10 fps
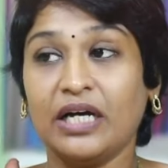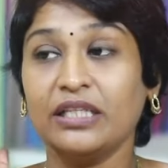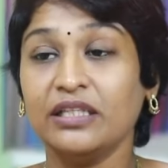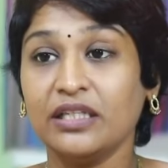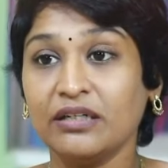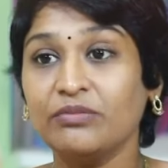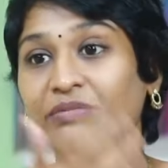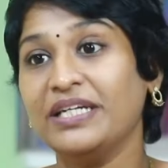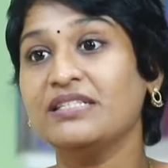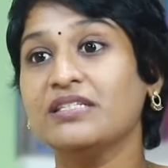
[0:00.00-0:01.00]
அந்த
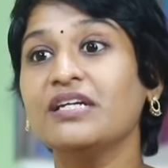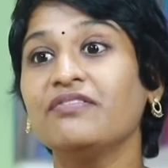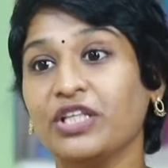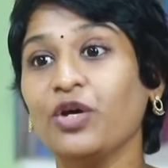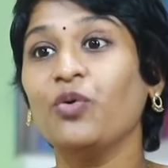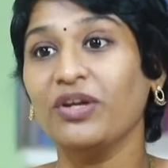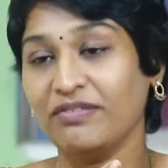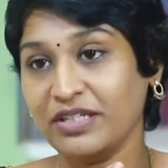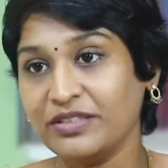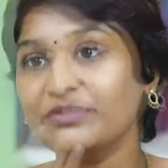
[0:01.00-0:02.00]
இன்சிடெண்ட் வந்து
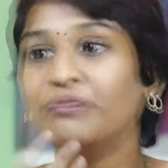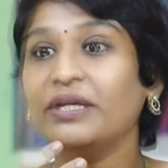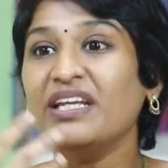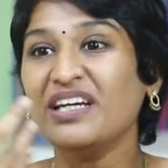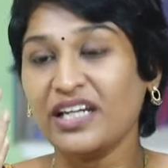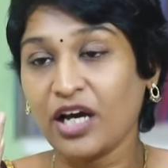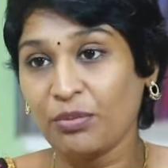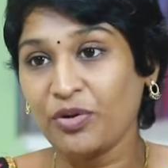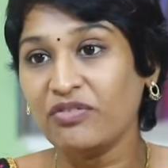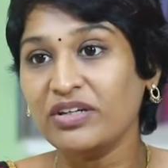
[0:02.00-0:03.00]
அவங்களுக்கு வருது இந்த ப்ளீடிங்
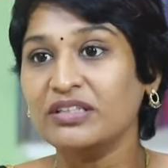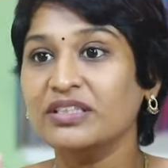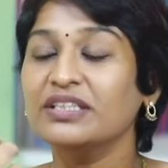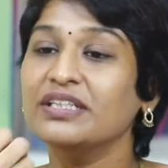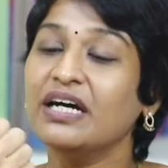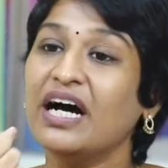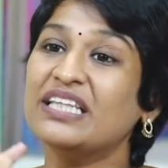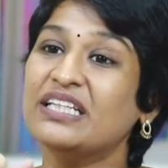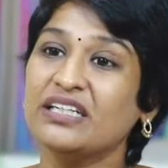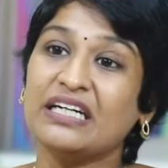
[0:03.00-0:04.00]
ஞாபகம் வருது
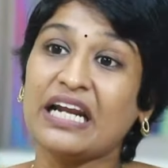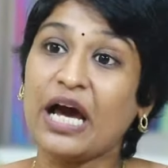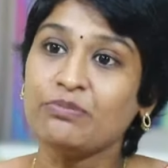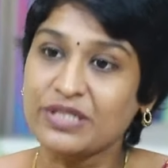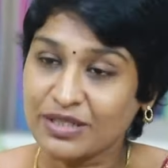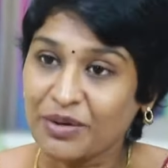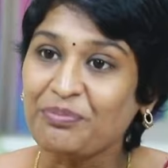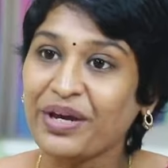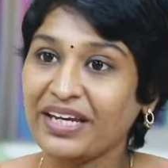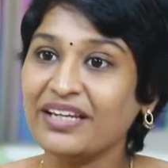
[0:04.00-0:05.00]
அந்த கிராம்ஸ்
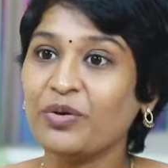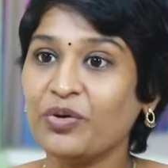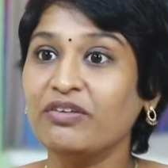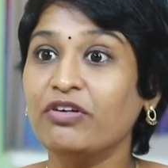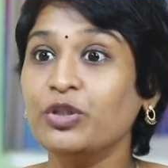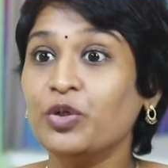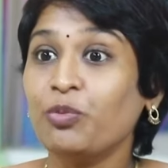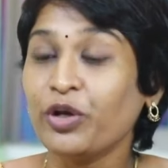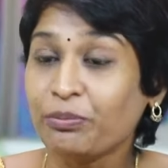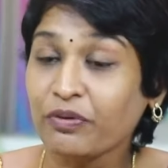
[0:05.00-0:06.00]
பெயின் அவங்களுக்கு
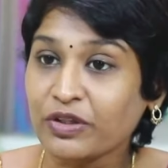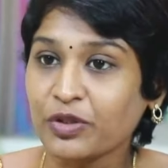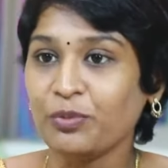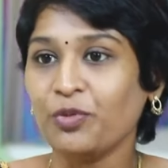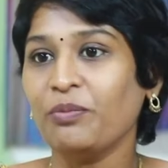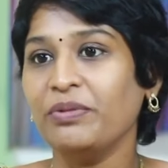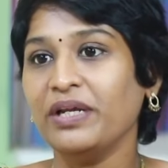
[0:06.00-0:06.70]
வந்துடுமோ இப்போ வந்துடுமோ